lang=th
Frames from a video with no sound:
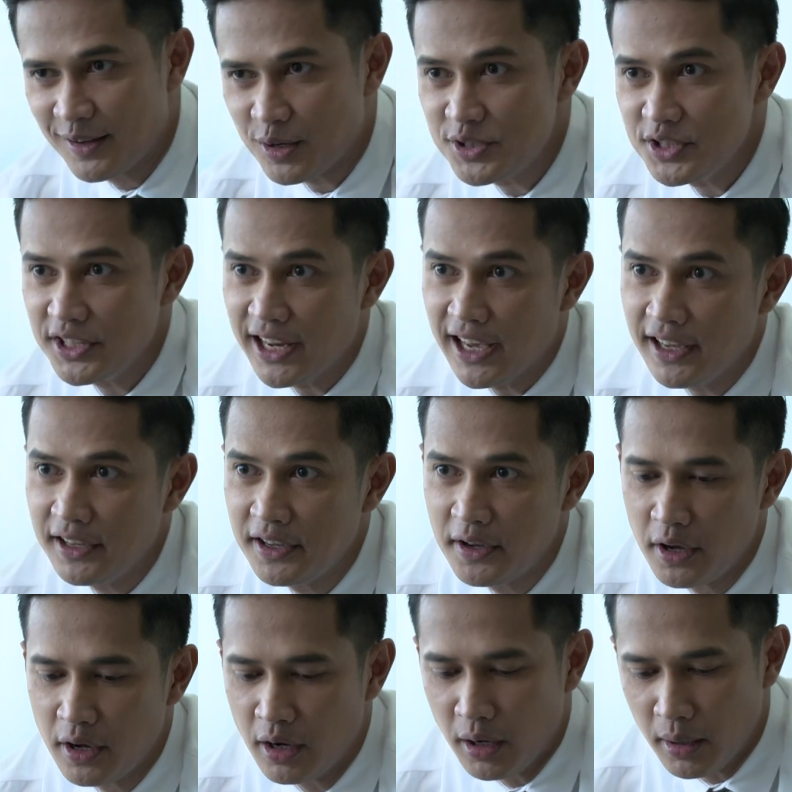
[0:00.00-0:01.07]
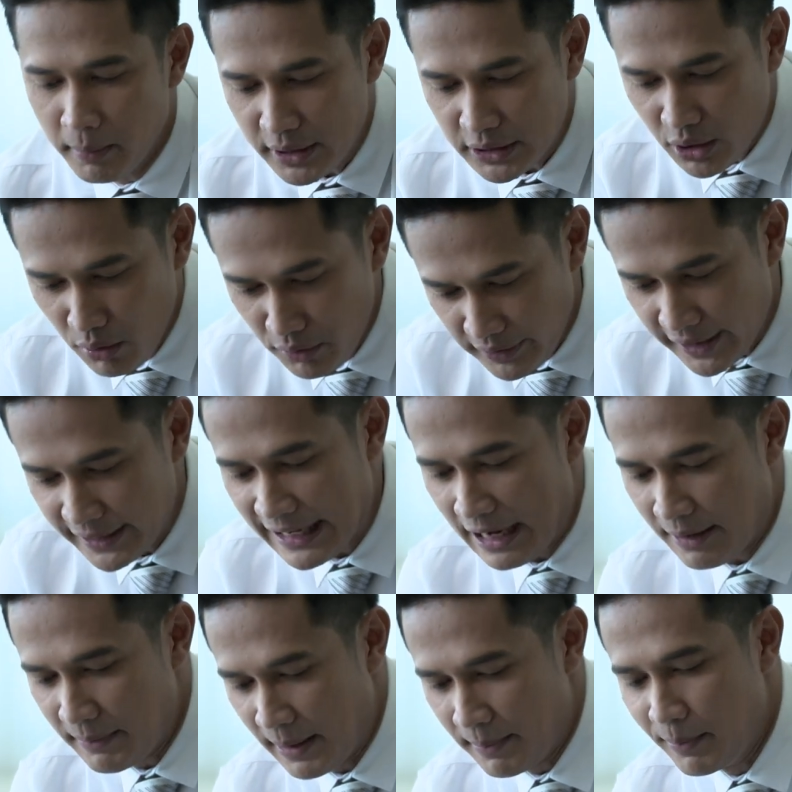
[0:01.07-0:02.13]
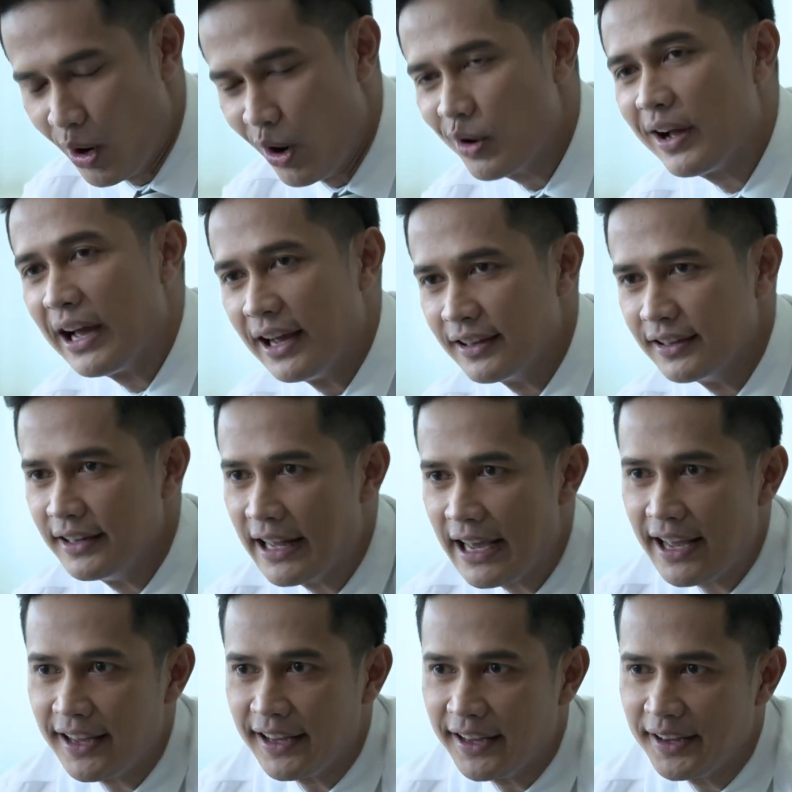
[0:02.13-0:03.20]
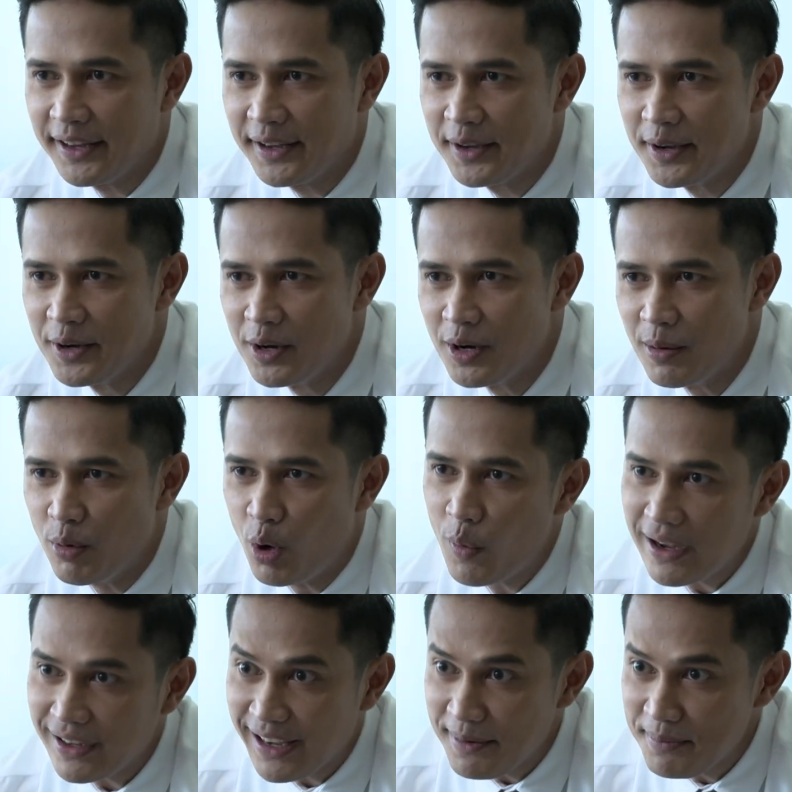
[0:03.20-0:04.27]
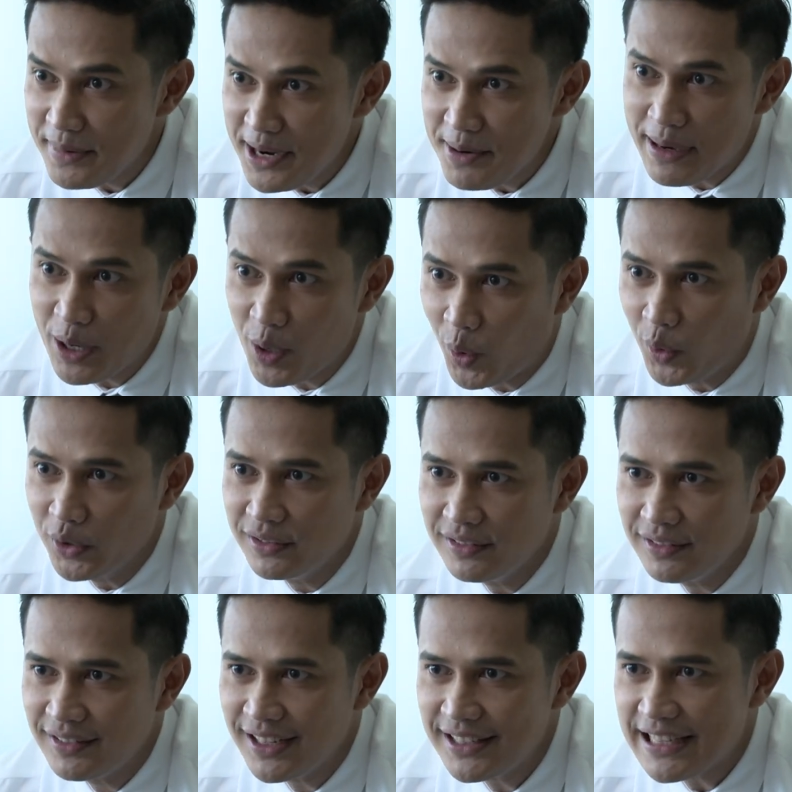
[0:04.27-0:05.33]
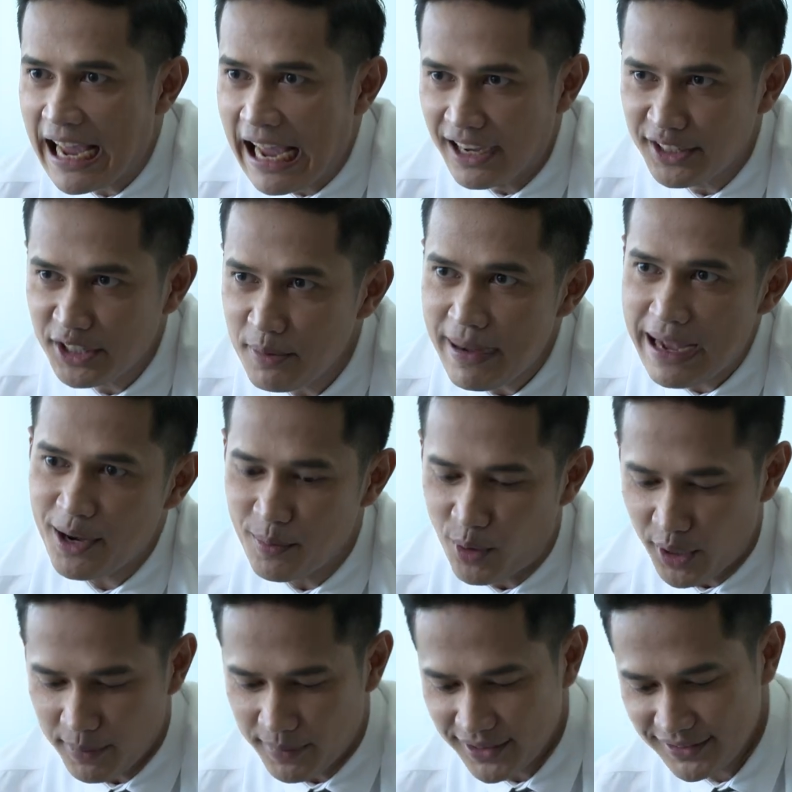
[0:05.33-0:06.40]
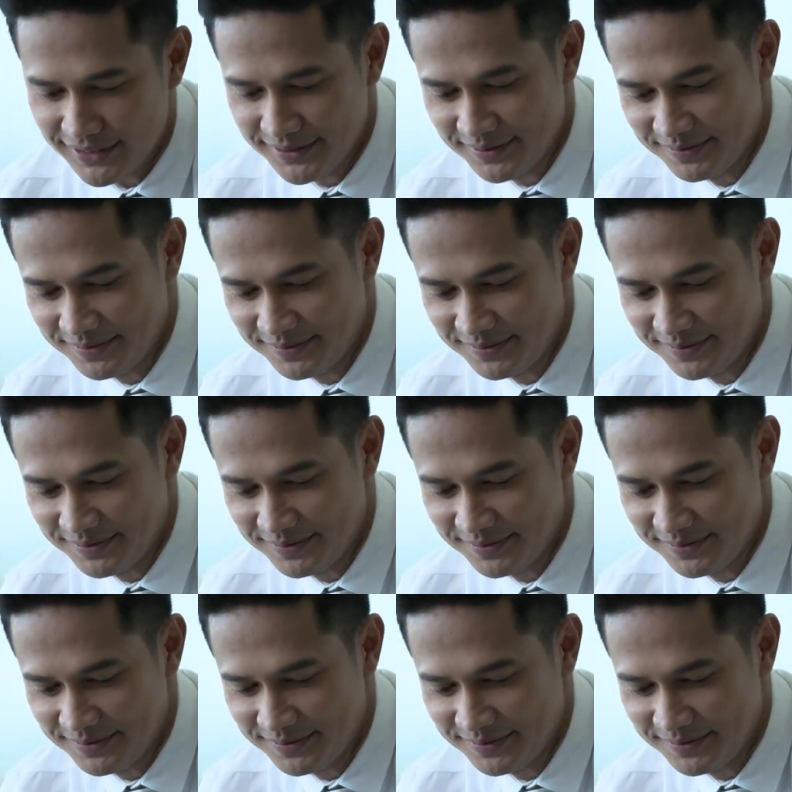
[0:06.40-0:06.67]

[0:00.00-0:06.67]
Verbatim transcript: ก็จริงนะ ไม่ต้องเรียนหนักแบบหมอก็หาเงินได้ หมอว่าเกมเมอร์บางคนน่าจะหาเงินได้มากกว่าหมออีกมั้ง